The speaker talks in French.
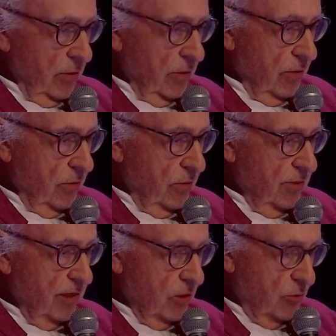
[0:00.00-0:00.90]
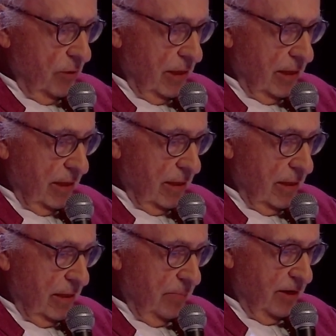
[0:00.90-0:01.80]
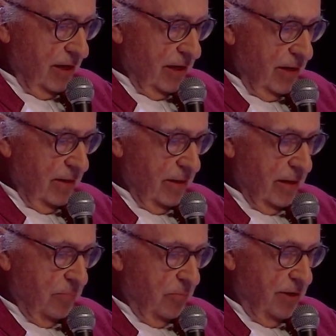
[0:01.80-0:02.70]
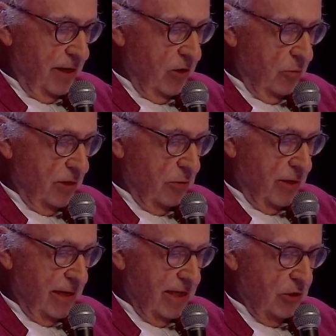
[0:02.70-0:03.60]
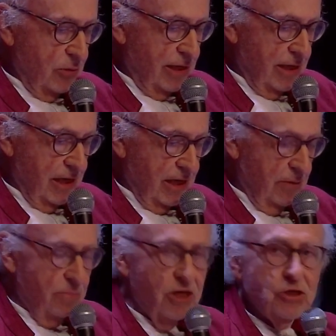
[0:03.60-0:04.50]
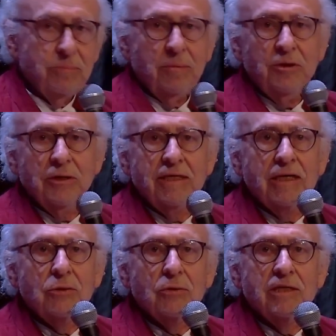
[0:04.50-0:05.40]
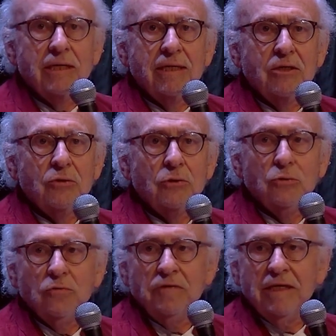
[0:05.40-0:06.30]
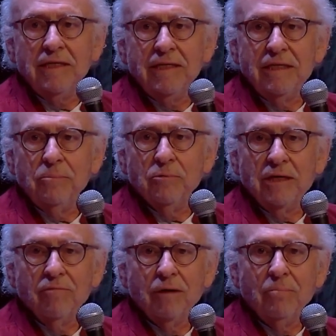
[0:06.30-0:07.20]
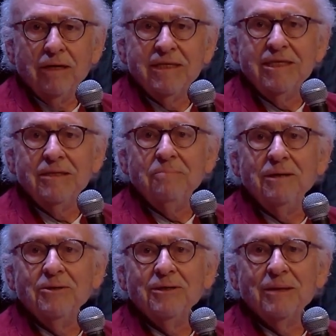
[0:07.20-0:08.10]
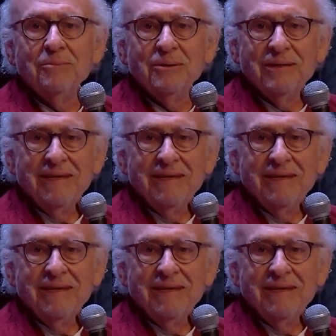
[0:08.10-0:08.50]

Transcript: Quand le Cercle de la Librairie a publié le manuel intitulé Images en bibliothèque, dont certains se souviennent ici pour y avoir participé, notamment